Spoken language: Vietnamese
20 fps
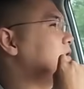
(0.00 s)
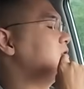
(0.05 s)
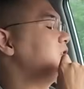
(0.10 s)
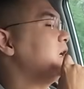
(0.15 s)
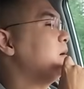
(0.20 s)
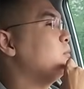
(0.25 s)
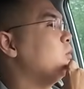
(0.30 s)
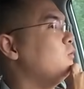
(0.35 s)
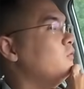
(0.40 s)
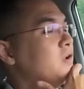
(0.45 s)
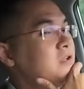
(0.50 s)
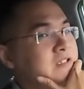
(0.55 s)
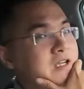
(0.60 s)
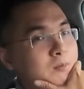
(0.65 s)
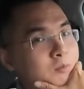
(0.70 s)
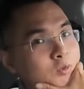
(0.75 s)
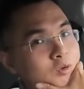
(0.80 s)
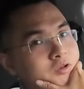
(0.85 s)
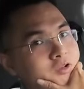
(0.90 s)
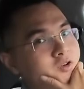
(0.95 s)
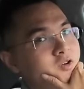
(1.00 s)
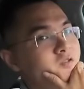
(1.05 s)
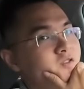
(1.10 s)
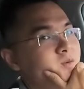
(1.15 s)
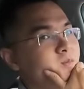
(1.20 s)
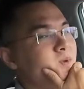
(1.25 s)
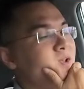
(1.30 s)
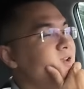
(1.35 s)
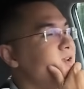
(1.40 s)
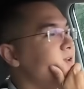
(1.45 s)
được giảm 4% gọi cho cái
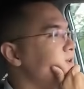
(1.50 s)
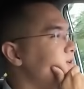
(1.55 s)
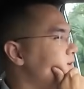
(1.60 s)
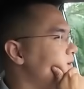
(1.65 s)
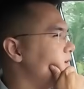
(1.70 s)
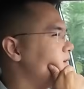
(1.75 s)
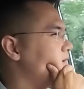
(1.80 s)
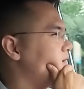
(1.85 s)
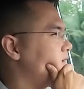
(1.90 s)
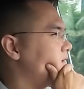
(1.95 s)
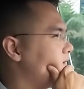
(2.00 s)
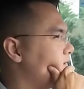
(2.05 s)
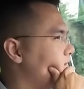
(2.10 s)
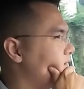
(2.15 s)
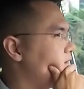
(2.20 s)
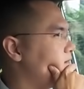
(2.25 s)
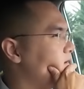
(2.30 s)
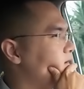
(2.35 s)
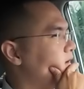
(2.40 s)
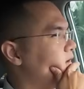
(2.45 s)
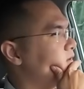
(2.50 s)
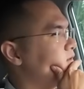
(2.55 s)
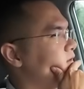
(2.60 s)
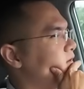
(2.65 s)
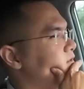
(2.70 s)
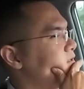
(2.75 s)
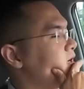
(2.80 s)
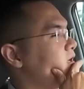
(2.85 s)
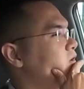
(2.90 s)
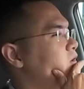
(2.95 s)
viên pin Nghĩa như
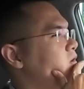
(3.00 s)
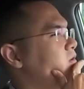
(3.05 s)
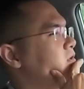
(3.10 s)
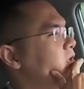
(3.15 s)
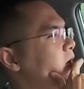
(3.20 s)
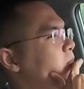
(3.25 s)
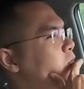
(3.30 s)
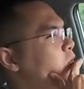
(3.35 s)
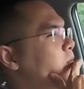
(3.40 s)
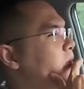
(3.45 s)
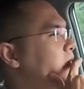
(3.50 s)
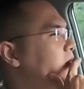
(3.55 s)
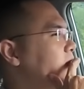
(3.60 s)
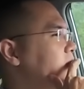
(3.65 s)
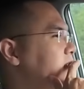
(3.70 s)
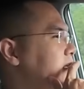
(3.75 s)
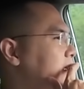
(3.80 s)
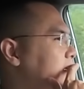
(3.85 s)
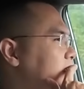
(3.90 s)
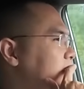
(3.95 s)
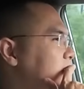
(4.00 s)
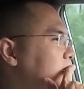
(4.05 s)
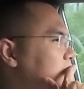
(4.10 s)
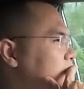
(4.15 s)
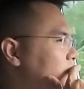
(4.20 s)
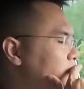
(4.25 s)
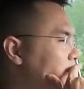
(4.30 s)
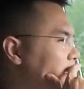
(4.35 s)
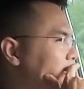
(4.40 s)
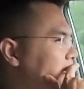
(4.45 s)
là giá thuê giá mua pin rẻ hơn giá
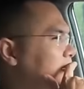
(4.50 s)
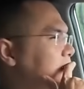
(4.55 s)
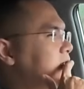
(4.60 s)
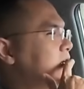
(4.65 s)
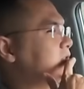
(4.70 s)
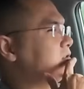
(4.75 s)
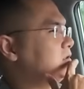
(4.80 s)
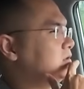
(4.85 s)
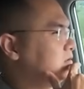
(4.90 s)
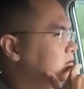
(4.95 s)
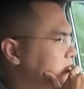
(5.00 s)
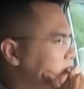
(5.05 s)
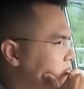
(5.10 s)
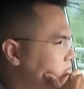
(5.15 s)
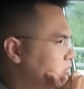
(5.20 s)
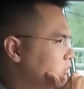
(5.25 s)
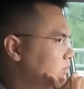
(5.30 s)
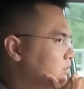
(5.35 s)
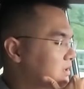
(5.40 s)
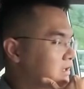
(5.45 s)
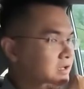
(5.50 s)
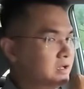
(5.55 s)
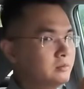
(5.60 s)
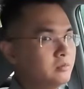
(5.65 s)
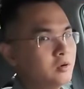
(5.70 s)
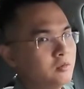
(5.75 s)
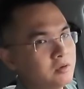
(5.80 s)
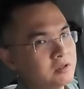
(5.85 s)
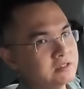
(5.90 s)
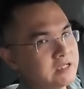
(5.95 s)
thuê pin là cái chắc rồi vì thuê pin anh em
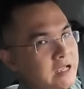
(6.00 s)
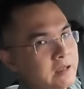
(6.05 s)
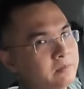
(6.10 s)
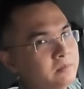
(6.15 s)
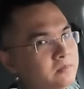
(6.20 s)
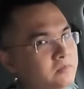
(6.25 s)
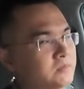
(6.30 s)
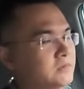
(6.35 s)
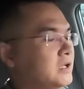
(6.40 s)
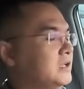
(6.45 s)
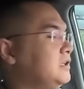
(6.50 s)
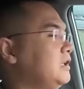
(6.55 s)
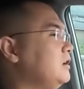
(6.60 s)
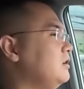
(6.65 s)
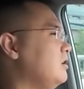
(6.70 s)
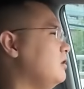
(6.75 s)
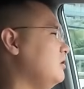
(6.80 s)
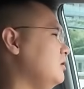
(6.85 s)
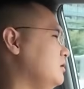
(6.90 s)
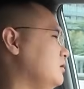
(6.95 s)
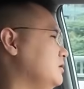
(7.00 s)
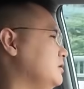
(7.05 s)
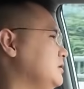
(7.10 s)
không được giảm cái tiền đó